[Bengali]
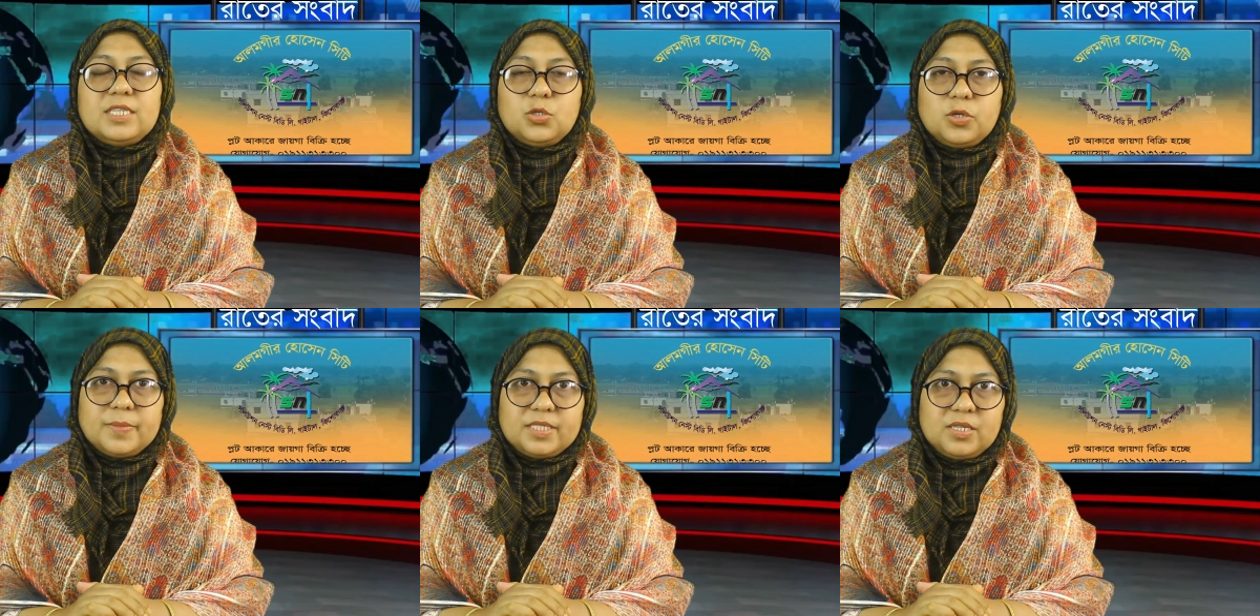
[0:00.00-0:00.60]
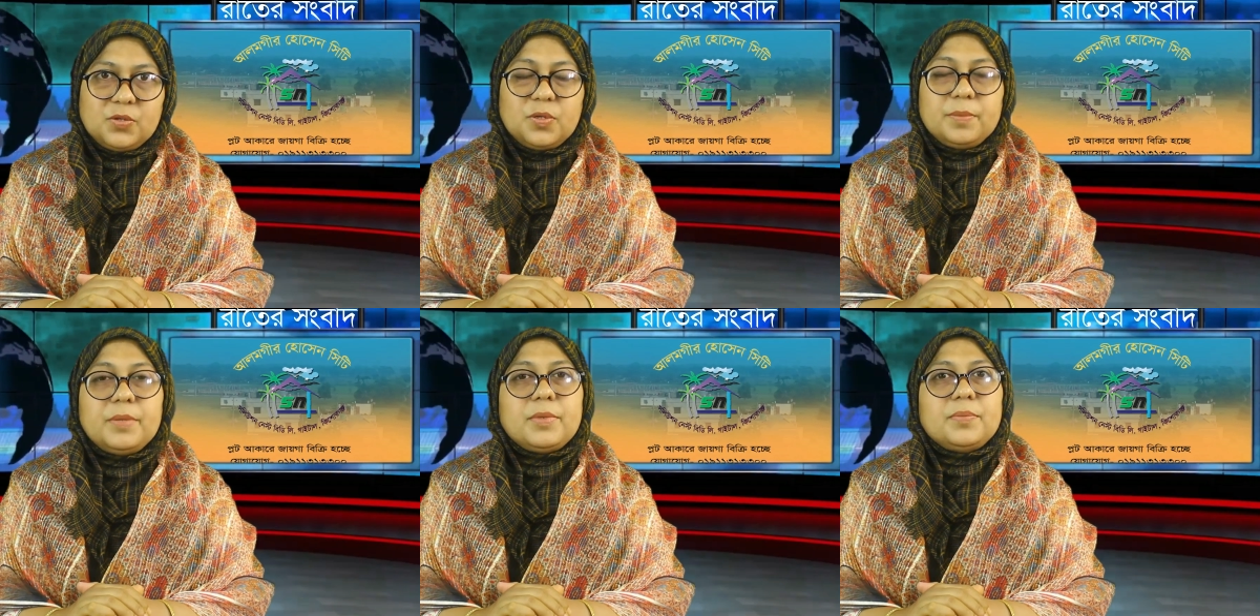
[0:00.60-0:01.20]
সিটি সংবাদ
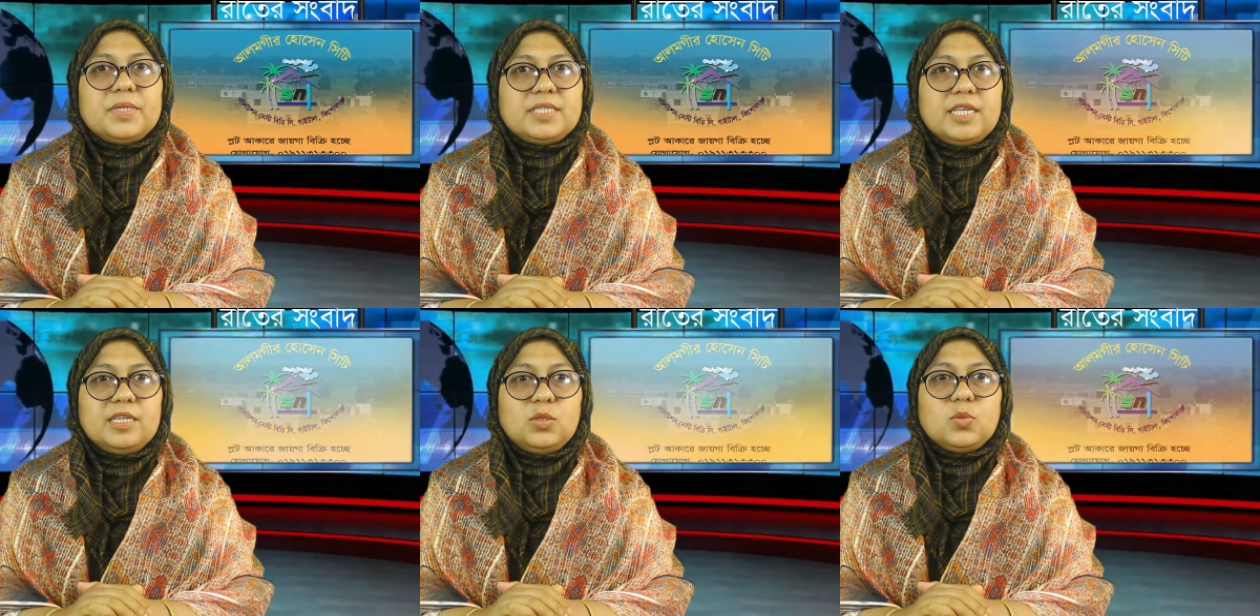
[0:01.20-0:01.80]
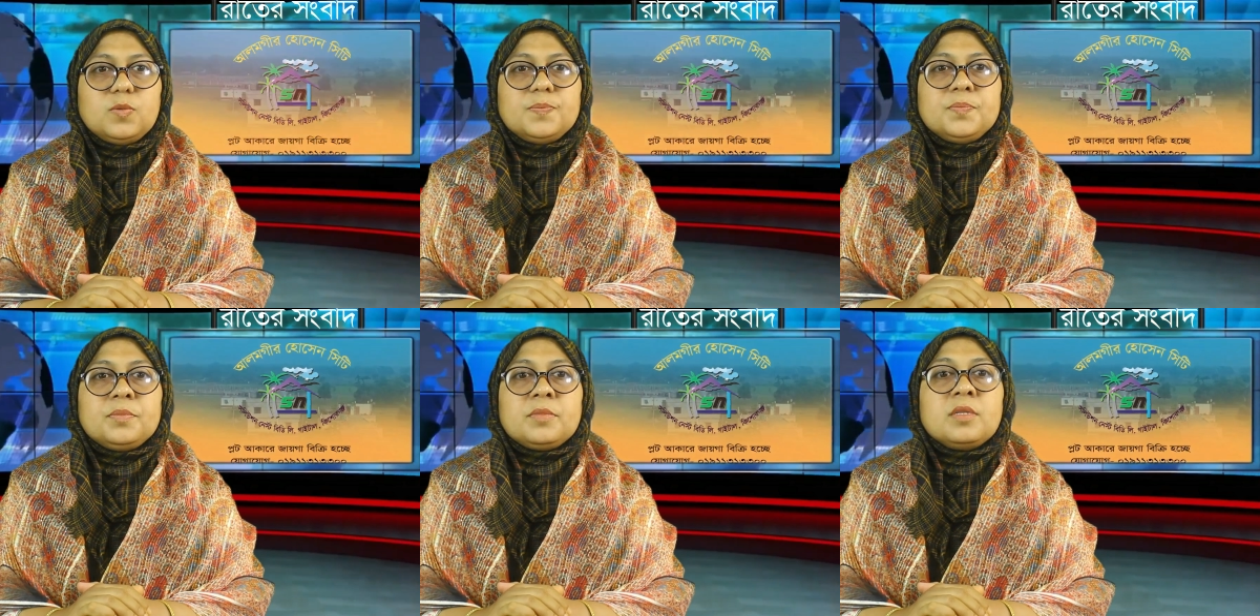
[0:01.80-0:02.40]
শিরোনামে এবার বিস্তারিত
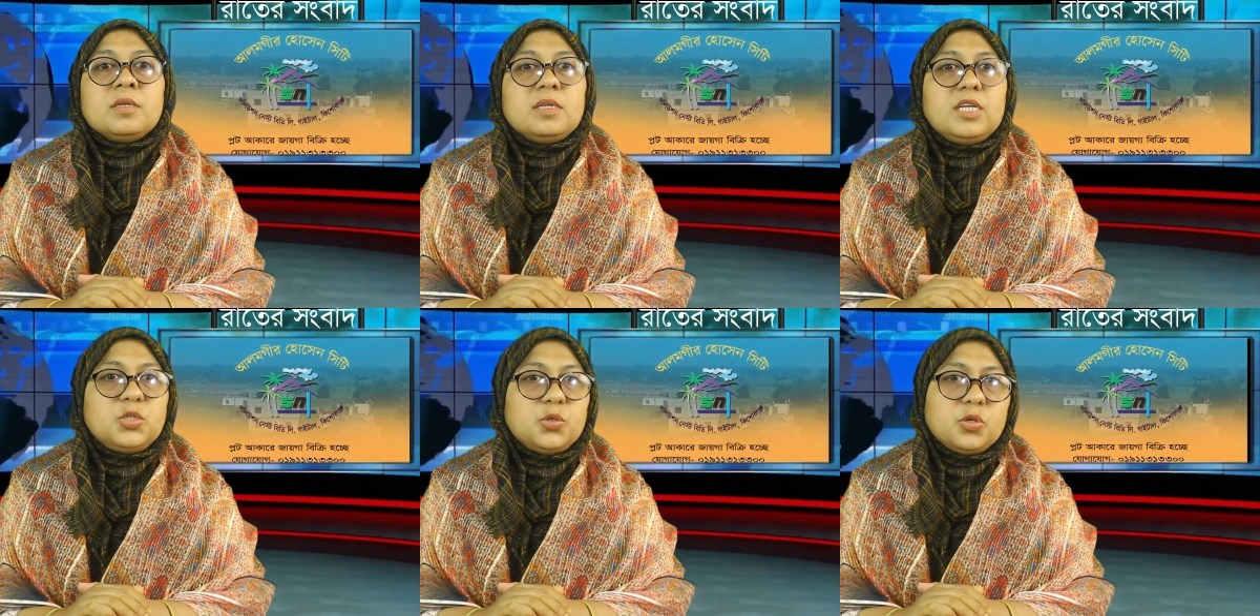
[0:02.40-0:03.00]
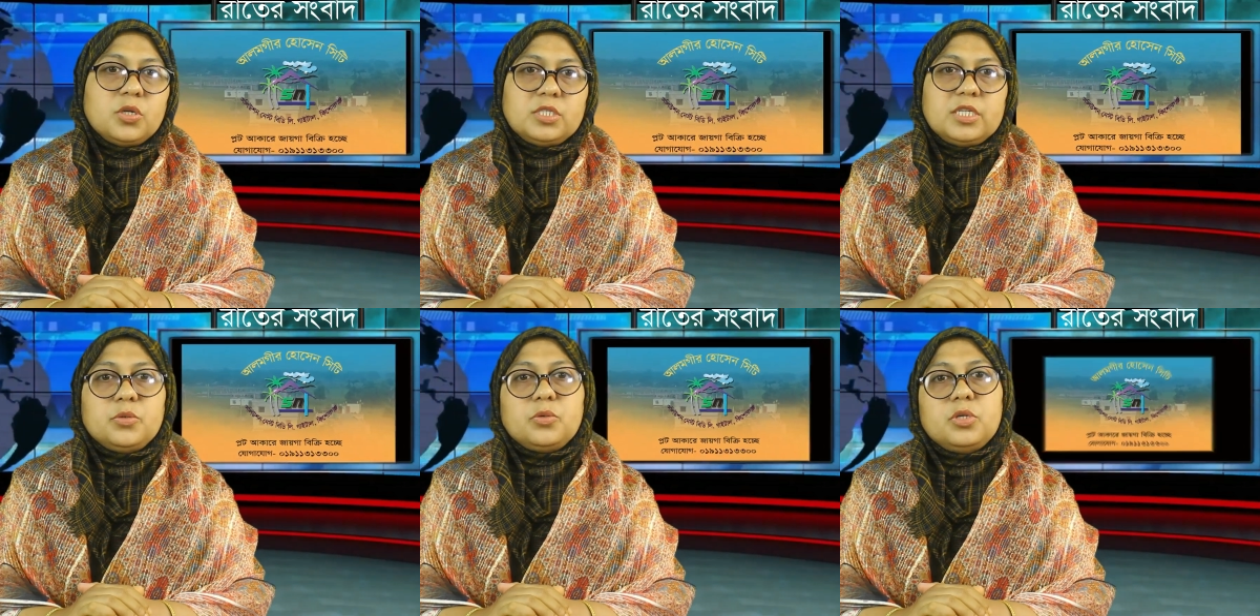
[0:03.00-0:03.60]

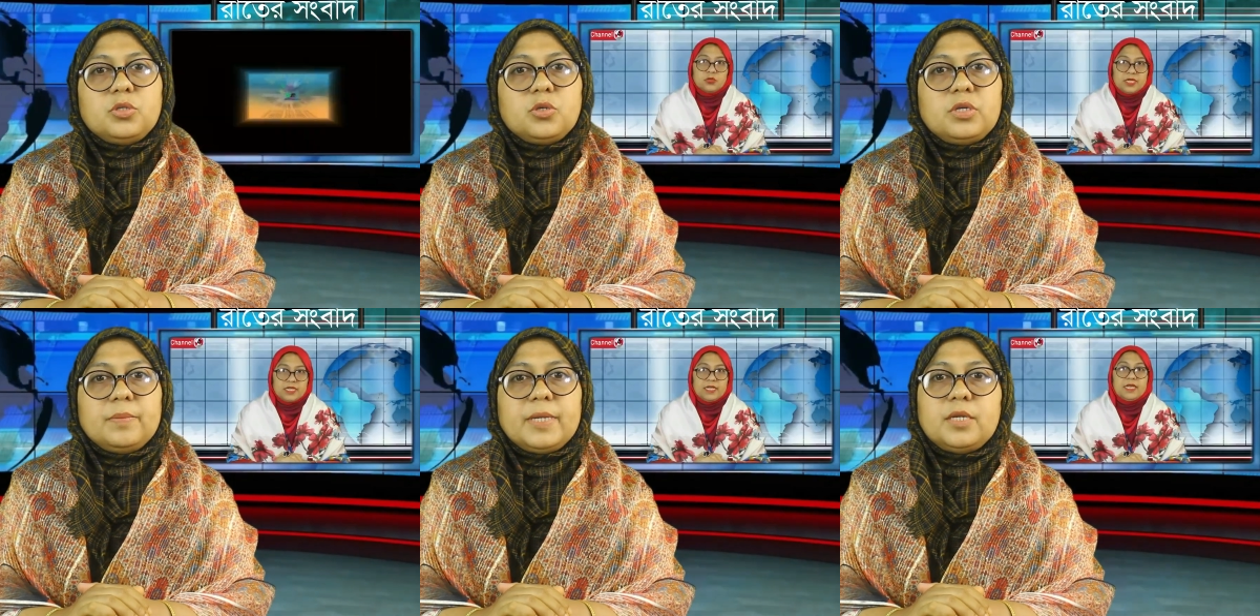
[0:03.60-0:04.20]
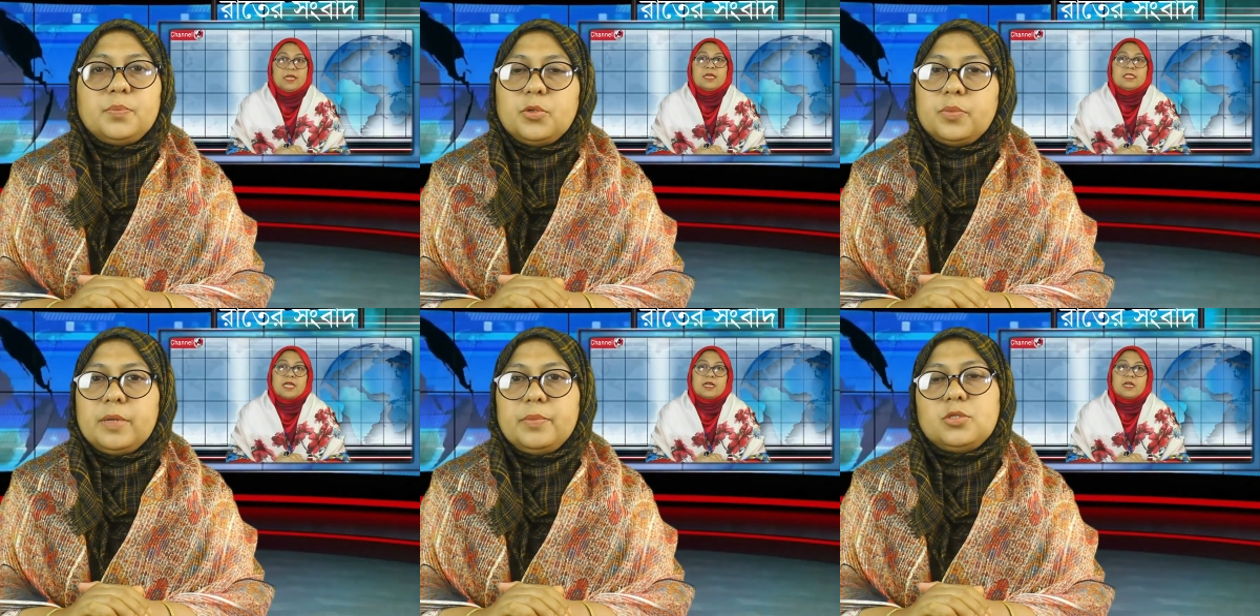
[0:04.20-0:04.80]
কিশোরগঞ্জে ঘূর্ণিঝড় রেমালের
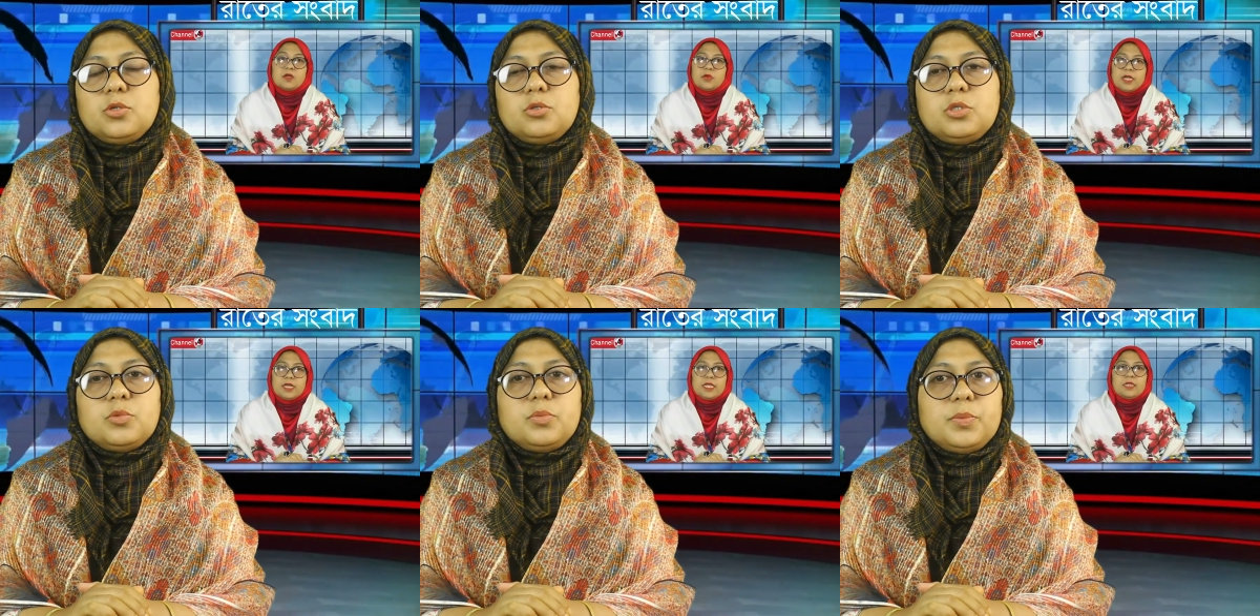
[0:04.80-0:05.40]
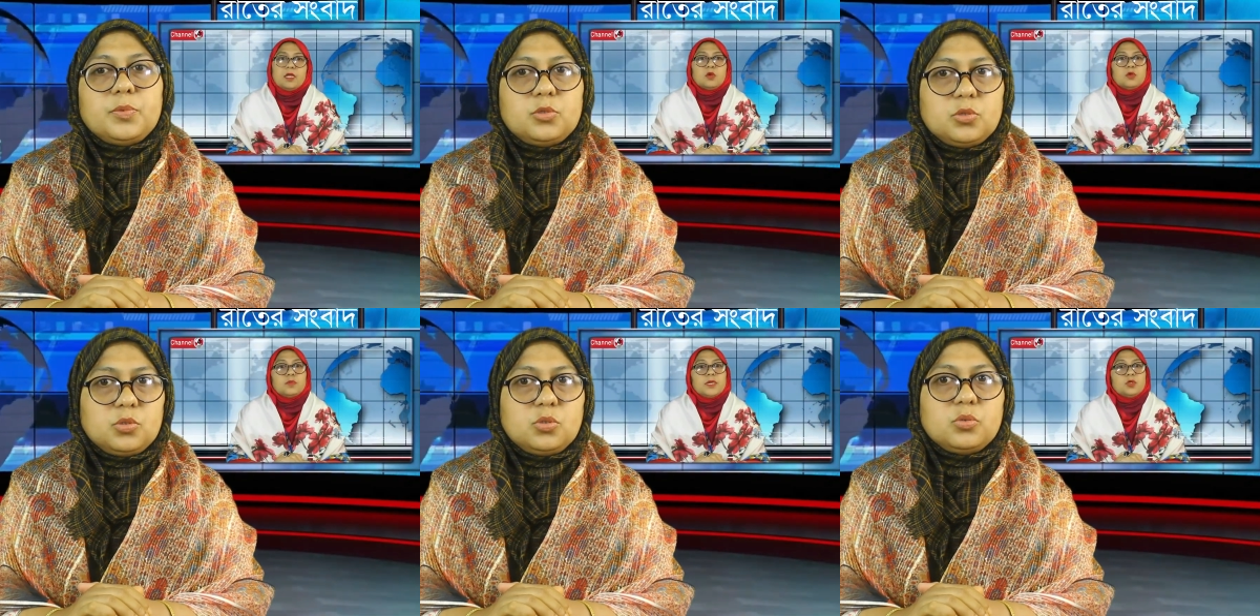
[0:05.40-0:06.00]
প্রভাবে জনজীবন
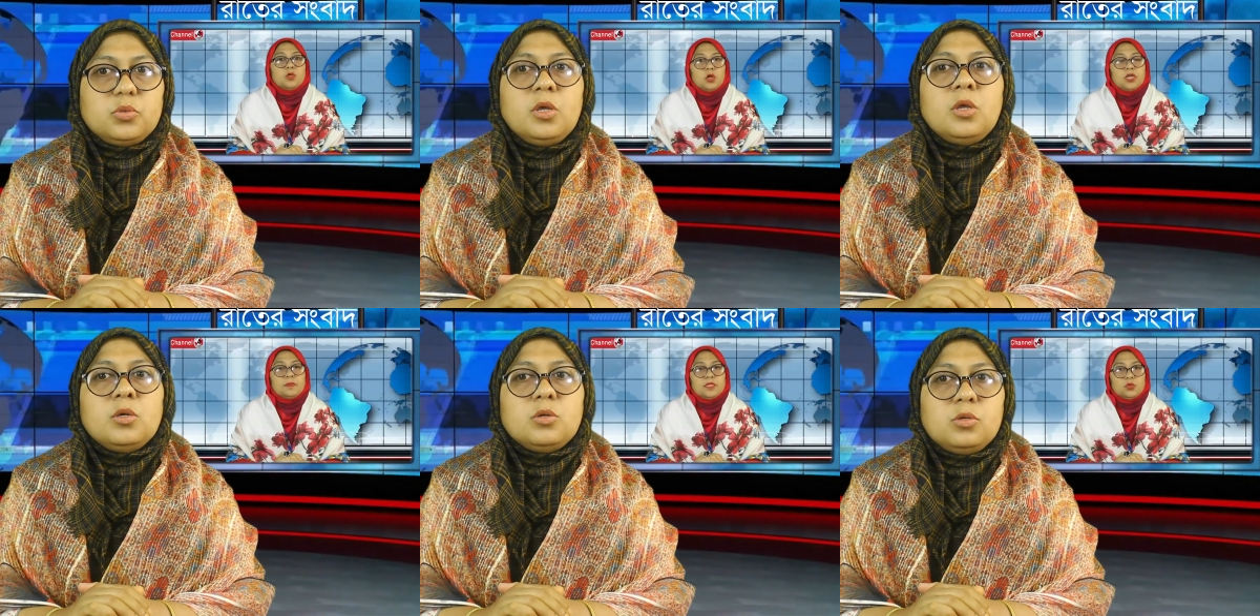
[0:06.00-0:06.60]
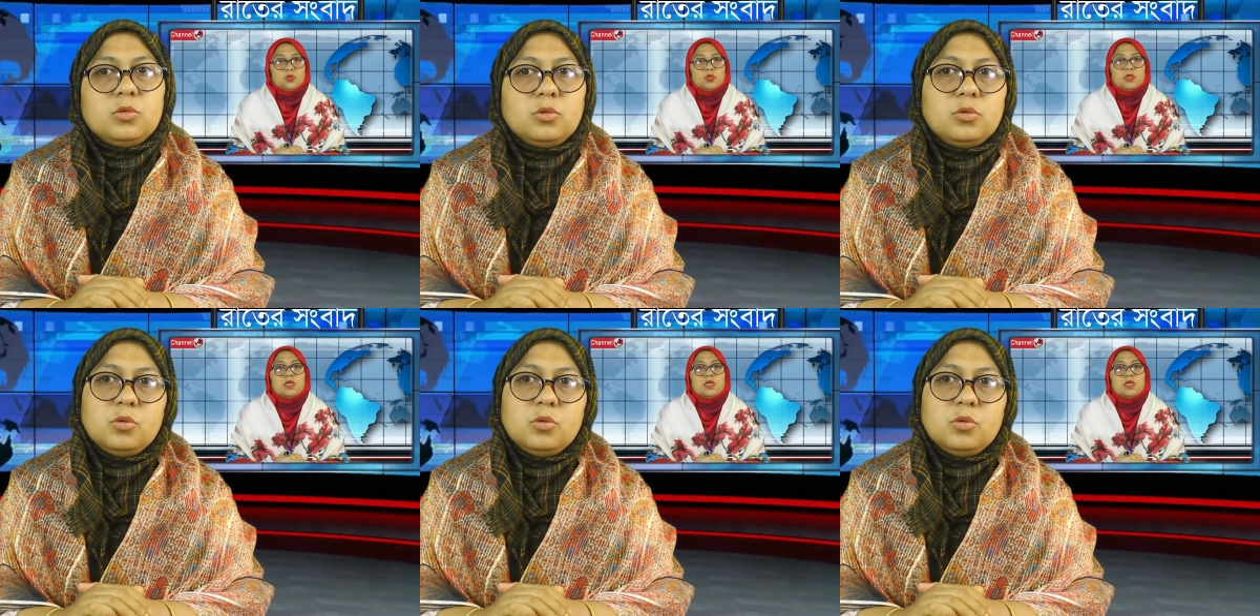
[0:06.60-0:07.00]
বিপর্যস্ত ঘন ঘন